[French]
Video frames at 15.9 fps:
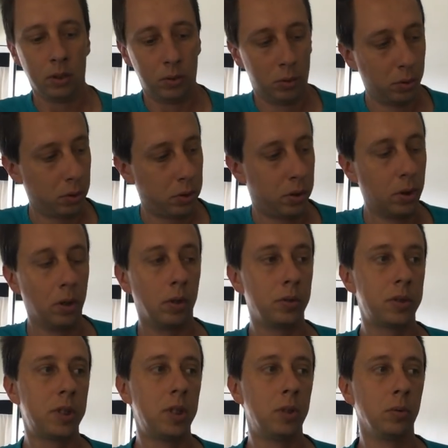Donc
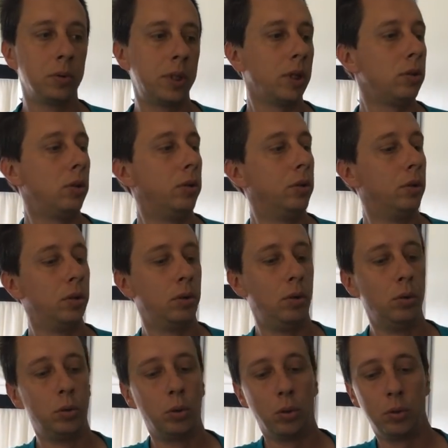en ce qui concerne
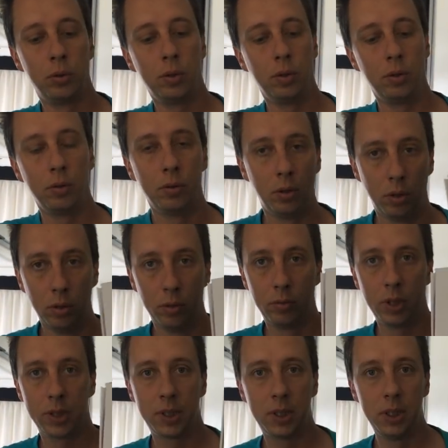le drone, le
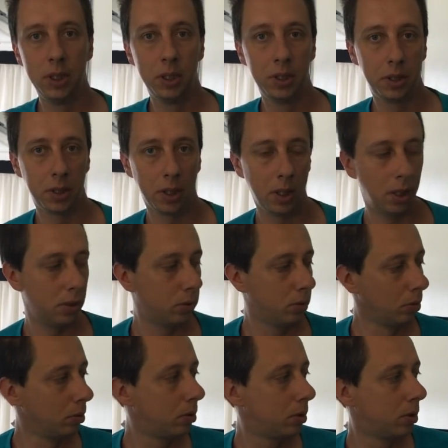voici.
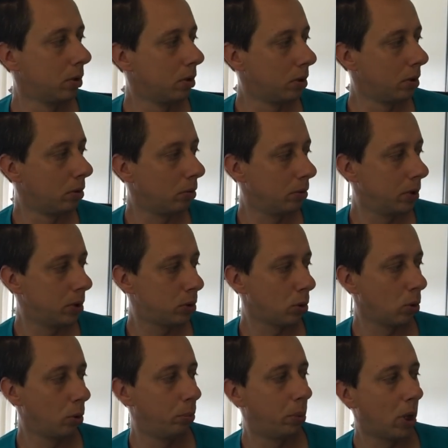Donc on est
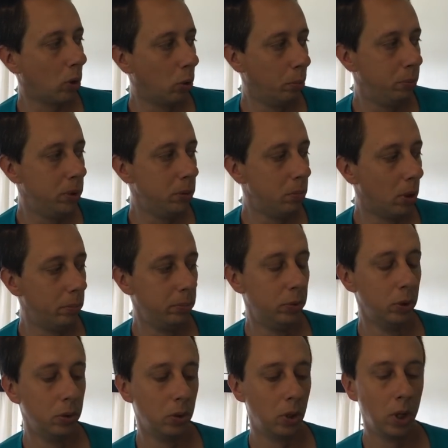sur le Paro Bebop
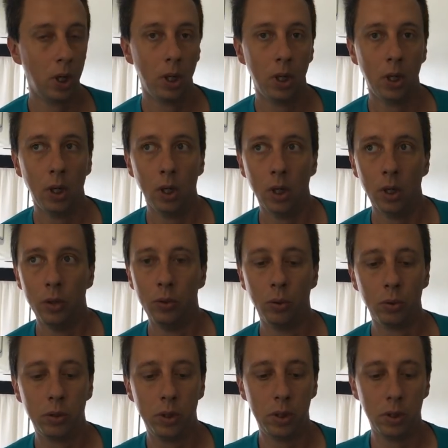2.
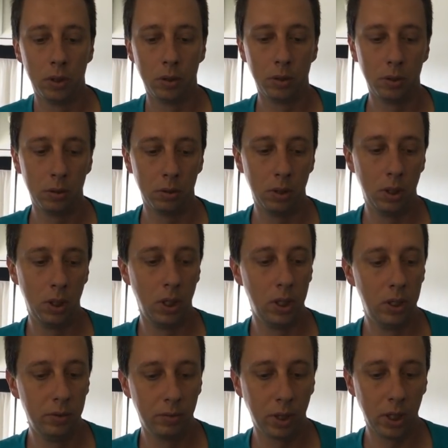Donc euh, il
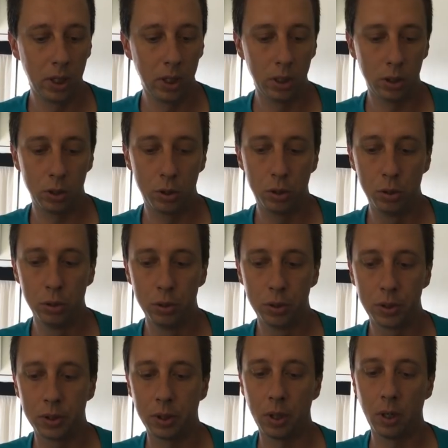est livré
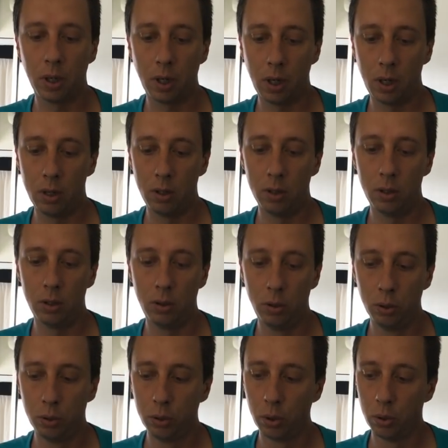juste
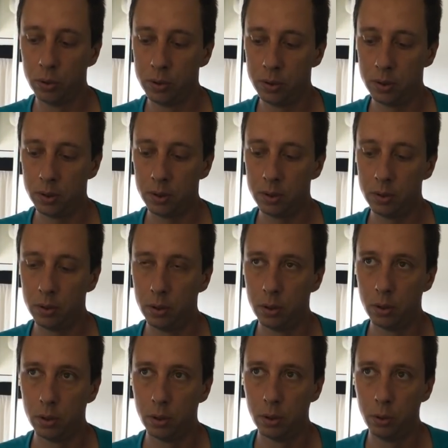le drone, 8
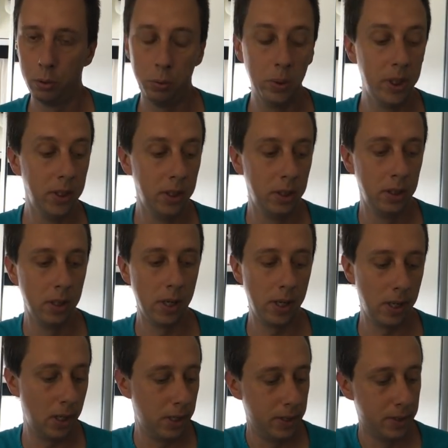euh,
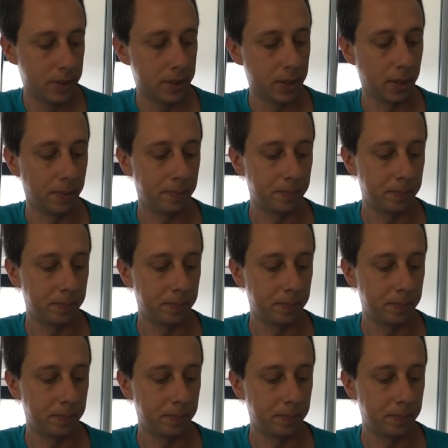hélices